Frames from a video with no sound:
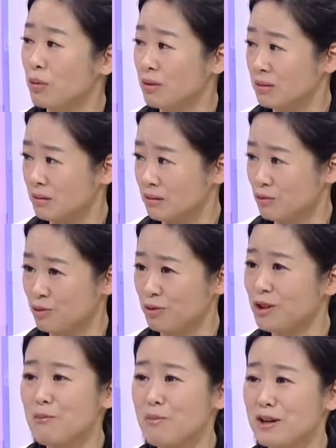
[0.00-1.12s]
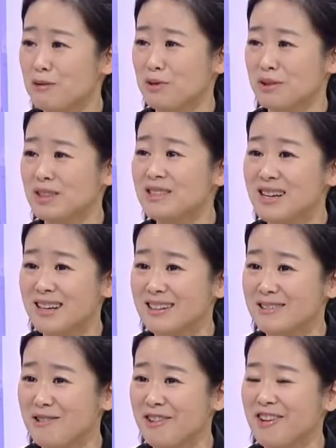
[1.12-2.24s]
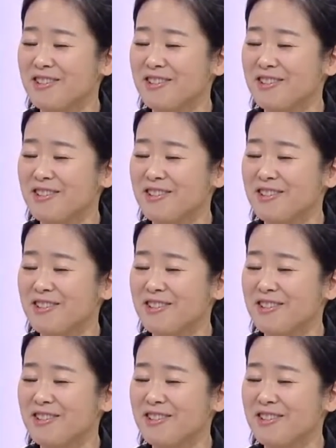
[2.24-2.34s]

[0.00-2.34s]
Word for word: 벌었다 죽고 이런 말하면 끝장나는 거예요.